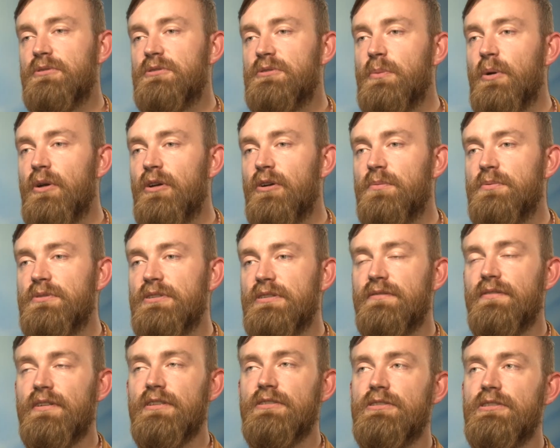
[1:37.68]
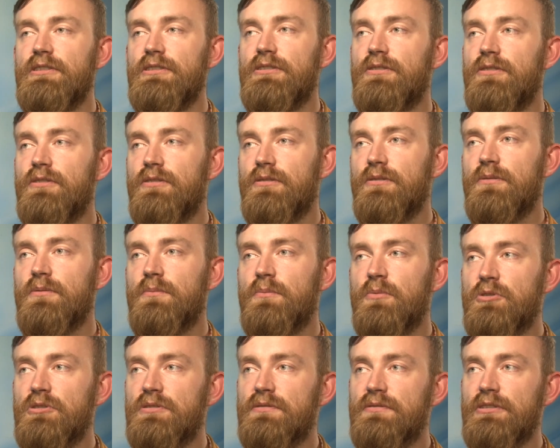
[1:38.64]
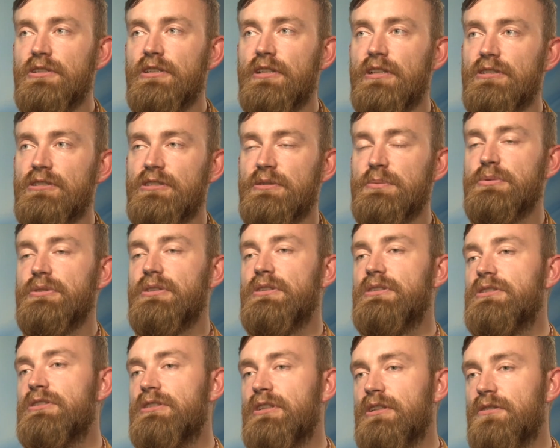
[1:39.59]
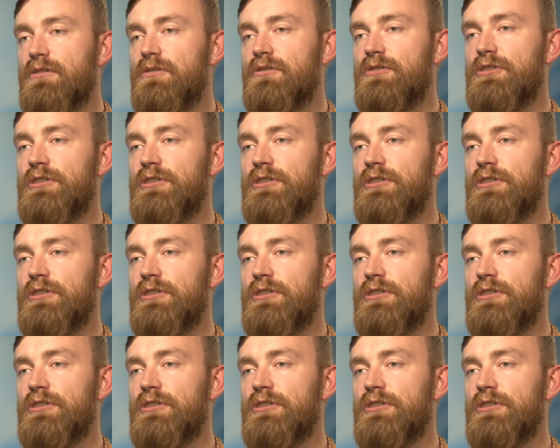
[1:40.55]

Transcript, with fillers: Z moich obserwacji to może wynikać na przykład z tego,